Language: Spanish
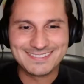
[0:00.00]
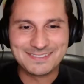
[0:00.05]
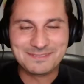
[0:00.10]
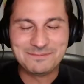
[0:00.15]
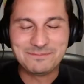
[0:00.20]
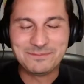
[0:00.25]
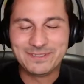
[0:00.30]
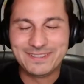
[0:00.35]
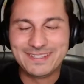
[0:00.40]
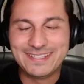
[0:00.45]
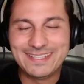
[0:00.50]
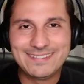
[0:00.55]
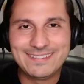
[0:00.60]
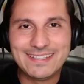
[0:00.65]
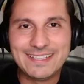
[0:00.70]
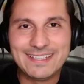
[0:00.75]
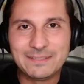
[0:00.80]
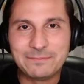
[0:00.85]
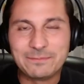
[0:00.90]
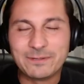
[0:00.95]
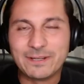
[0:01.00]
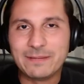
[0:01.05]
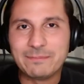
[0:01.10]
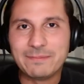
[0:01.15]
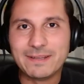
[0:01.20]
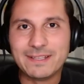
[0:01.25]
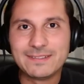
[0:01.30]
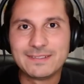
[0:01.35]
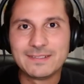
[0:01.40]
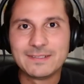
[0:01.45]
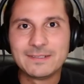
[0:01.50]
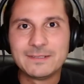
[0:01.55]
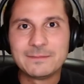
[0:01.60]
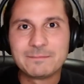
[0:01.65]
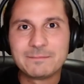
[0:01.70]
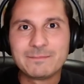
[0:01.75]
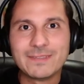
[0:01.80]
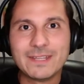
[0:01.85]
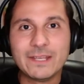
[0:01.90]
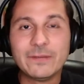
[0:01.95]
Muy interesante, porque además,
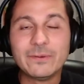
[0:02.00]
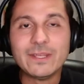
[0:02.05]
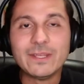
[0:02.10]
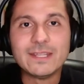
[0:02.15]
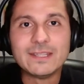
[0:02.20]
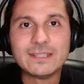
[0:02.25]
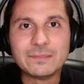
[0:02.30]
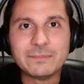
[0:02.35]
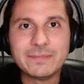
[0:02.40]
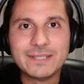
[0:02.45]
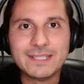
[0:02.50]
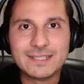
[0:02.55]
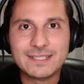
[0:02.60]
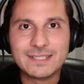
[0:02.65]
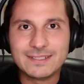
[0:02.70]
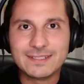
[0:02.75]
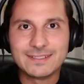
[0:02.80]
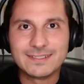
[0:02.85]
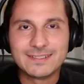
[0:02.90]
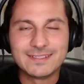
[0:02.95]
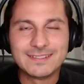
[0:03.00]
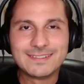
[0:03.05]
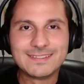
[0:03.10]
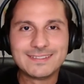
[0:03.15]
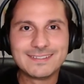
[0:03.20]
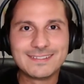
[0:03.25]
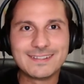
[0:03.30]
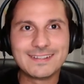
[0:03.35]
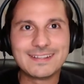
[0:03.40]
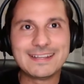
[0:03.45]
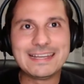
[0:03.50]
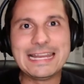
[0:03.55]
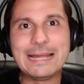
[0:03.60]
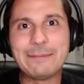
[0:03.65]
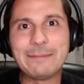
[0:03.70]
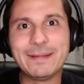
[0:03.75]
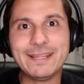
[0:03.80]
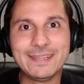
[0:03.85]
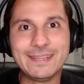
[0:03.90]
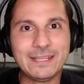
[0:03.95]
evidentemente,
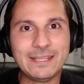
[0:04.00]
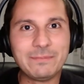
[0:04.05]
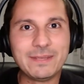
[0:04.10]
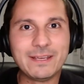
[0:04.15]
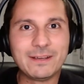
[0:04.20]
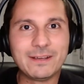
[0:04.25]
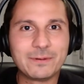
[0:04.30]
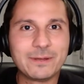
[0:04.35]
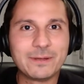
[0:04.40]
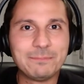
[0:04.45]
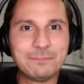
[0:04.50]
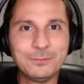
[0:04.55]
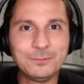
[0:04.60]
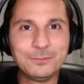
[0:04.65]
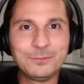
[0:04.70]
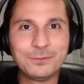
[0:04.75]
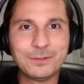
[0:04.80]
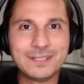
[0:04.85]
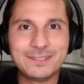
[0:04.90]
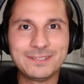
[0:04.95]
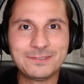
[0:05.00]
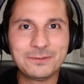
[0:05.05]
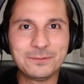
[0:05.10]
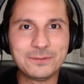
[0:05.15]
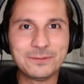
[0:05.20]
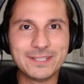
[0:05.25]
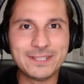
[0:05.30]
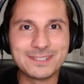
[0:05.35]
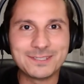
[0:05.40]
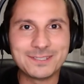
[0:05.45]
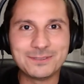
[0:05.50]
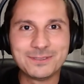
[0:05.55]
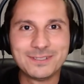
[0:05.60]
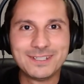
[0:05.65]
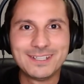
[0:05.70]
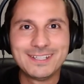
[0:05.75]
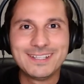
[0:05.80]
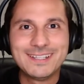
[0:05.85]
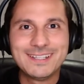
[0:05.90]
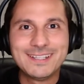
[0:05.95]
la pandemia como que puso al descubierto
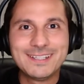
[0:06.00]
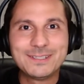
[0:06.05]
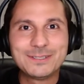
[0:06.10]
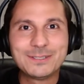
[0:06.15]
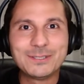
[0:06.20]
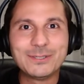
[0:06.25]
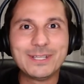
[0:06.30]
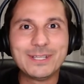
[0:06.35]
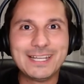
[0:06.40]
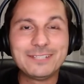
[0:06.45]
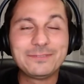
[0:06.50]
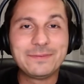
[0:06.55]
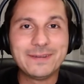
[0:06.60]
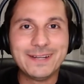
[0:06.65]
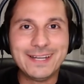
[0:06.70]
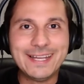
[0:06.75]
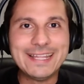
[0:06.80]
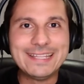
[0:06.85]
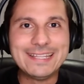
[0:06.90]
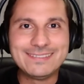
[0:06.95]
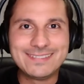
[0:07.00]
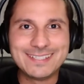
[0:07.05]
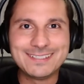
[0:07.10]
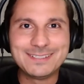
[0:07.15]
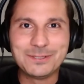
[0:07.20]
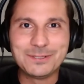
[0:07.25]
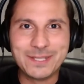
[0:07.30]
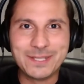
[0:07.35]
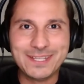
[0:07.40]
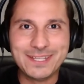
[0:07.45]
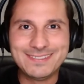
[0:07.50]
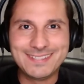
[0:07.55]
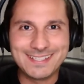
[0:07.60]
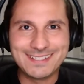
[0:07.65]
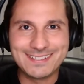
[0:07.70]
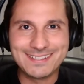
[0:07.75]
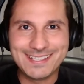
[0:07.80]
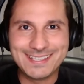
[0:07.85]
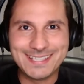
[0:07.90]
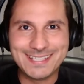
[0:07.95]
todas las falencias
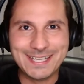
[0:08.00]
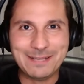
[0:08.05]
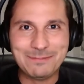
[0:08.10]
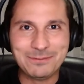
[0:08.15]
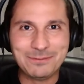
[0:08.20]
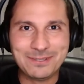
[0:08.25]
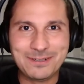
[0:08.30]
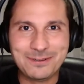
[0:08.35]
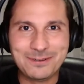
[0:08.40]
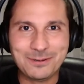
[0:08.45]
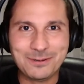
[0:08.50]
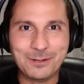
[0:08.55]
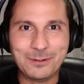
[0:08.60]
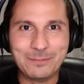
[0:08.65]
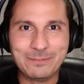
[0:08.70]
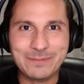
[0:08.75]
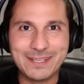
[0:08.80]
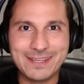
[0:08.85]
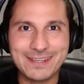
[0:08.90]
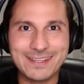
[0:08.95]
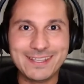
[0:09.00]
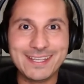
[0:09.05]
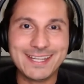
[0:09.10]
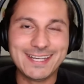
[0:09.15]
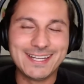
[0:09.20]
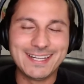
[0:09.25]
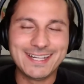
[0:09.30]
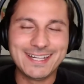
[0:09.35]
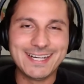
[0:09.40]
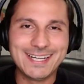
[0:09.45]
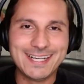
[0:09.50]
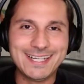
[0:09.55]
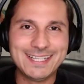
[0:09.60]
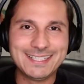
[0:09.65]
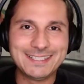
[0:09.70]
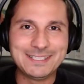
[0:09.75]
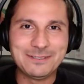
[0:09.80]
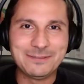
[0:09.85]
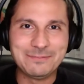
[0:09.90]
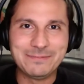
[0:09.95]
logísticas que tenemos en Colombia y en general en
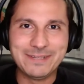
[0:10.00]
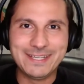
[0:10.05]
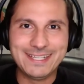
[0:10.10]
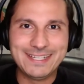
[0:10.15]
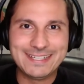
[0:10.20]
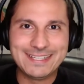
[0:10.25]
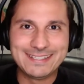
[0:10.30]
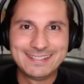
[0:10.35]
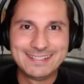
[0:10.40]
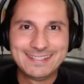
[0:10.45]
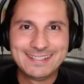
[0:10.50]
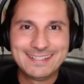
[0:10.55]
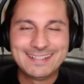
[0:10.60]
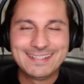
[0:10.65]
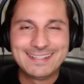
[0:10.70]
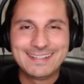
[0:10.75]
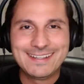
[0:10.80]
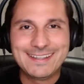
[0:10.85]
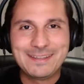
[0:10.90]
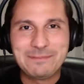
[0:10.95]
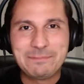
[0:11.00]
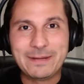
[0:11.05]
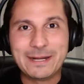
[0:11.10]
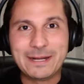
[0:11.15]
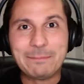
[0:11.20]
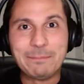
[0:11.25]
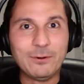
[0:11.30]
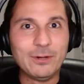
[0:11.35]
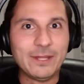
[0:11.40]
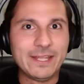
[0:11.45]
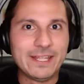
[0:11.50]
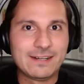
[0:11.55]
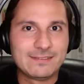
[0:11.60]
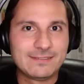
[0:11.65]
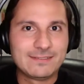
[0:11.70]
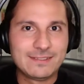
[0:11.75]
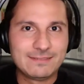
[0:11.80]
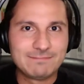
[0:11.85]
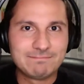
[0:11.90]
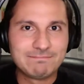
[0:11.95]
Latinoamérica para
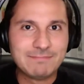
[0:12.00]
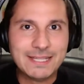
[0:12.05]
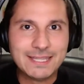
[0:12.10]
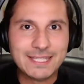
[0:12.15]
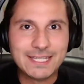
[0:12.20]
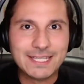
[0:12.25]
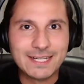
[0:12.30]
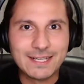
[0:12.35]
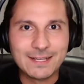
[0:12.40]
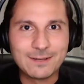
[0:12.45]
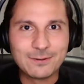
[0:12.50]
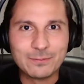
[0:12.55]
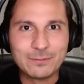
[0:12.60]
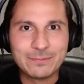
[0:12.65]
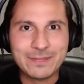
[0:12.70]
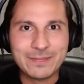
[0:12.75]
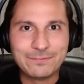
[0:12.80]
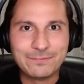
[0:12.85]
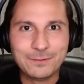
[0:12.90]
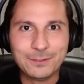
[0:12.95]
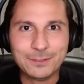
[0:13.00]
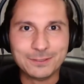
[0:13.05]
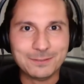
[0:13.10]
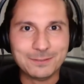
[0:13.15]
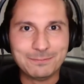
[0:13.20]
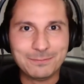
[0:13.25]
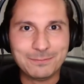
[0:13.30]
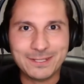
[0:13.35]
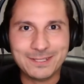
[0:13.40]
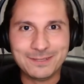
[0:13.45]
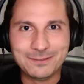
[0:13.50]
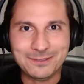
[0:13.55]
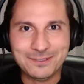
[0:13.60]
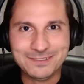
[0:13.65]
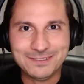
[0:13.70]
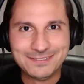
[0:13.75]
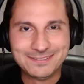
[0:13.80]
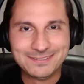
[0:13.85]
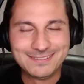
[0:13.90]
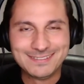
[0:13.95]
poder mantener la economía a flote un poquito,
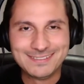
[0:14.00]
¿no?